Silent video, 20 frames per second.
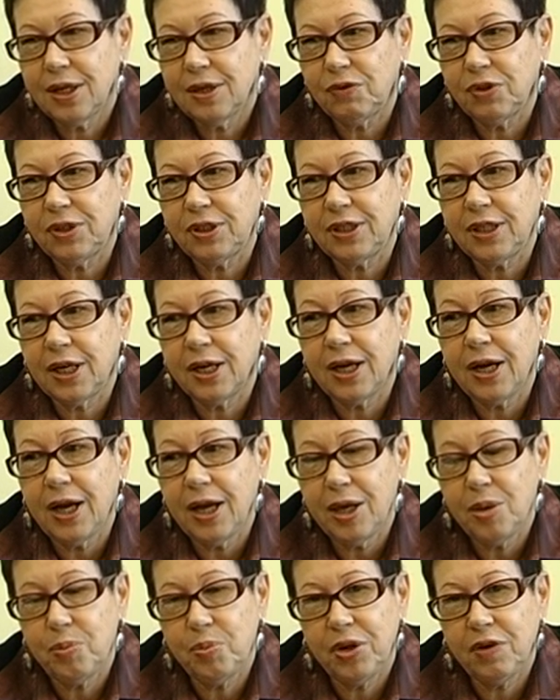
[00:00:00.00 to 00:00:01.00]
Вот
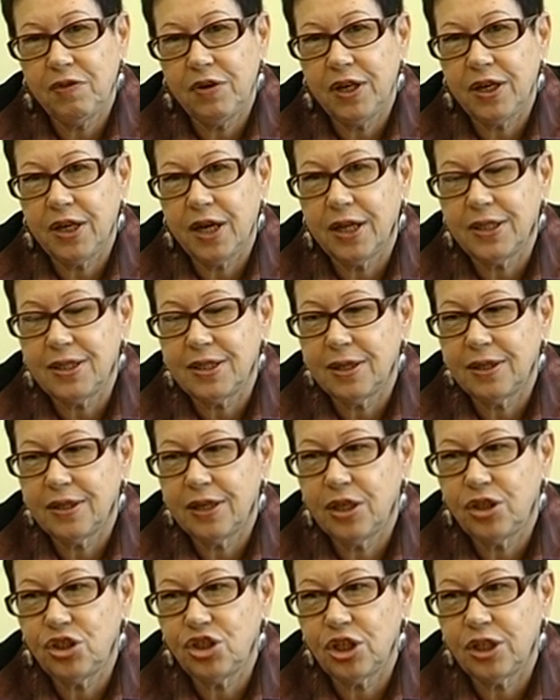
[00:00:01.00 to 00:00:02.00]
такая
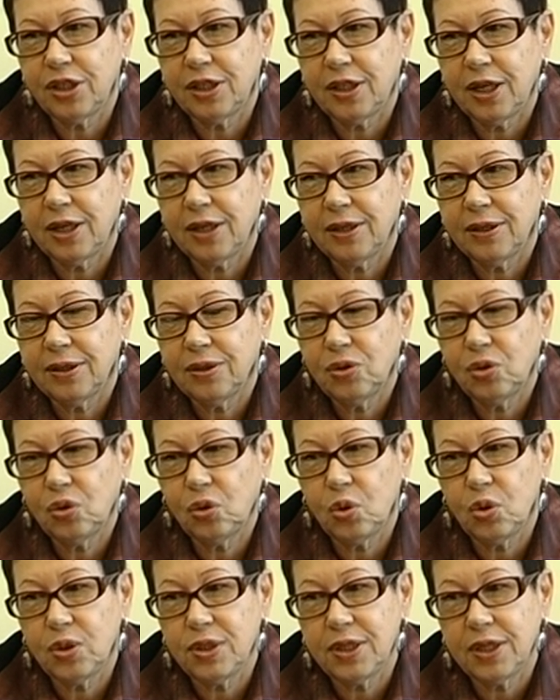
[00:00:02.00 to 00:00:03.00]
привлекательная черта, то
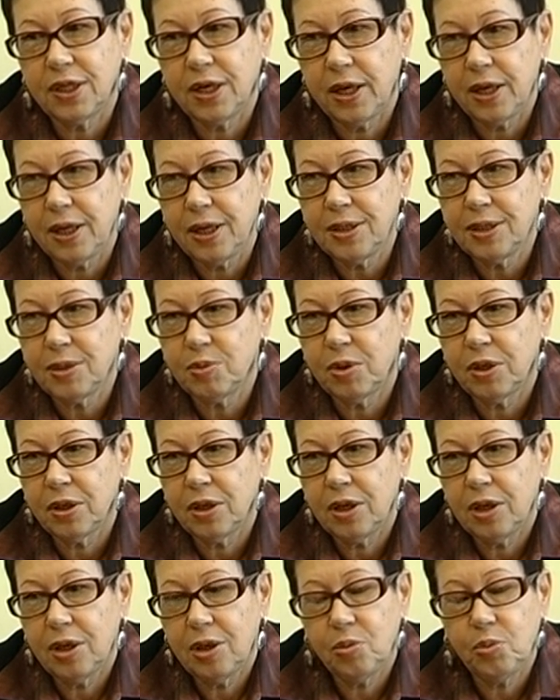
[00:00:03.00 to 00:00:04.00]
есть харизма,
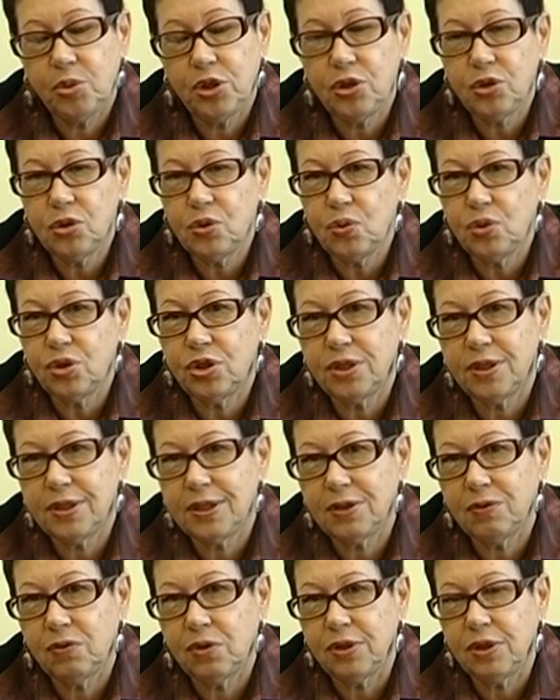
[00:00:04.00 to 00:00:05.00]
присуща
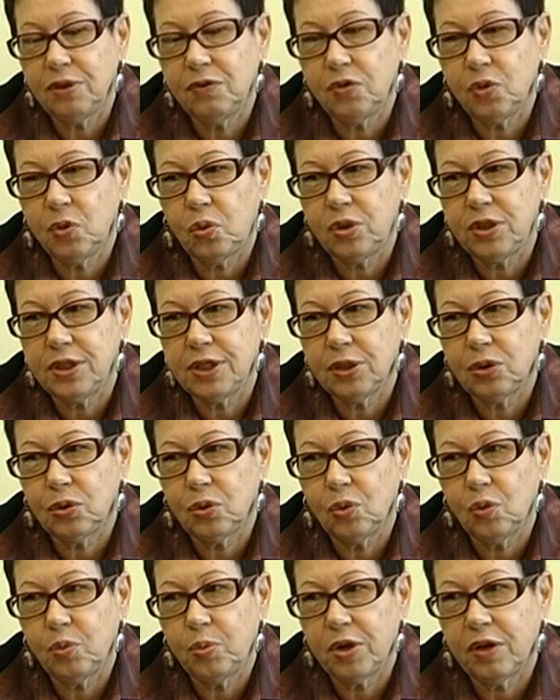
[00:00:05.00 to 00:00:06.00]
сегодня факультету
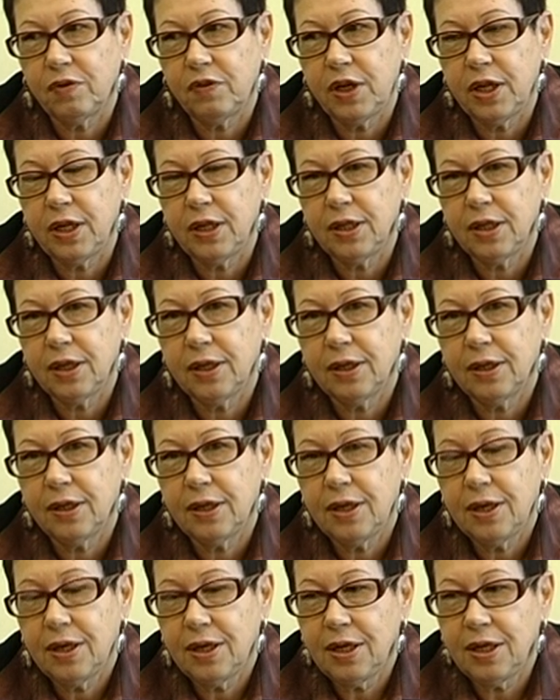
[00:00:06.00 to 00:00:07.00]
управления.
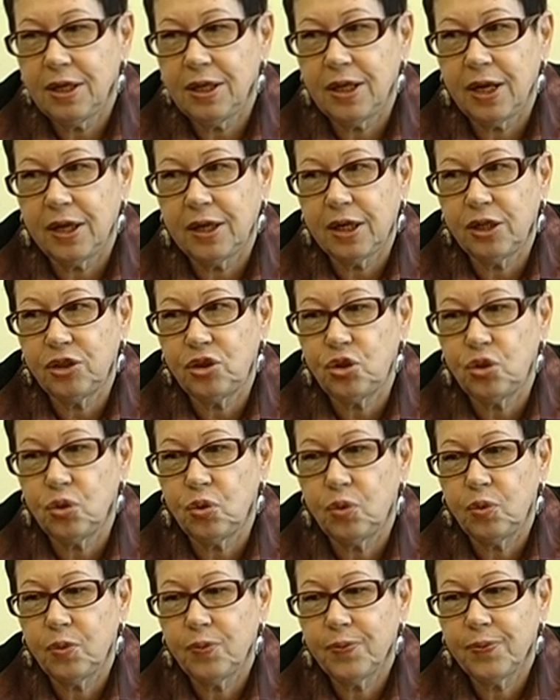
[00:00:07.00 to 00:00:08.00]
И я
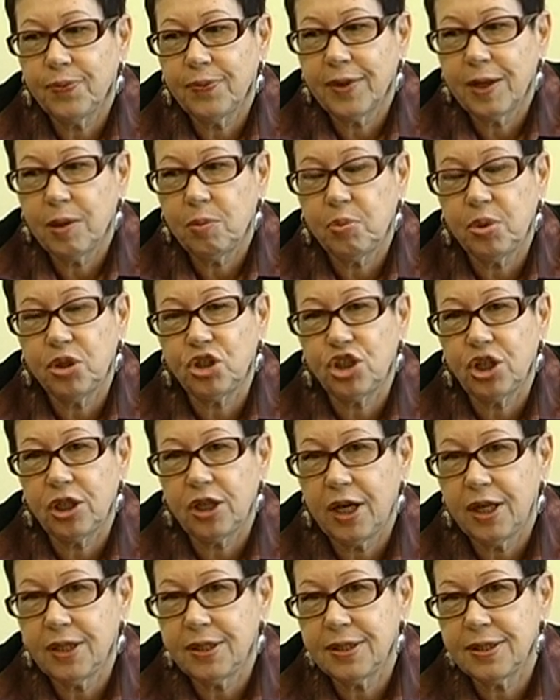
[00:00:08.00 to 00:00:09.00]
хочу
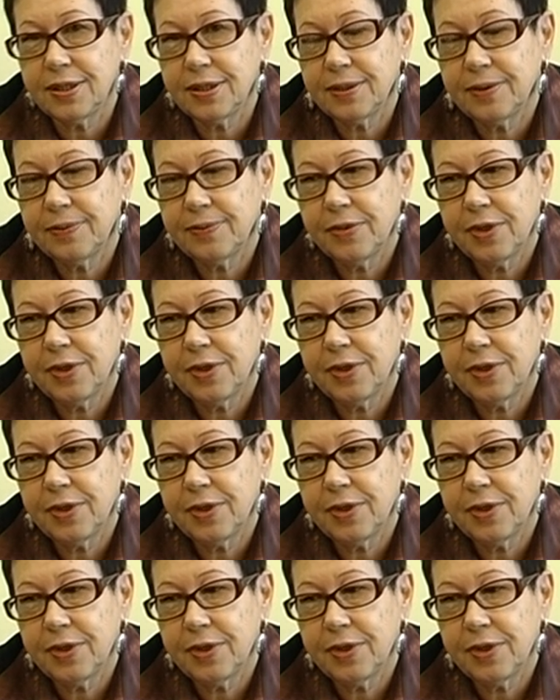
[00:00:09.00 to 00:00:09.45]
пожелать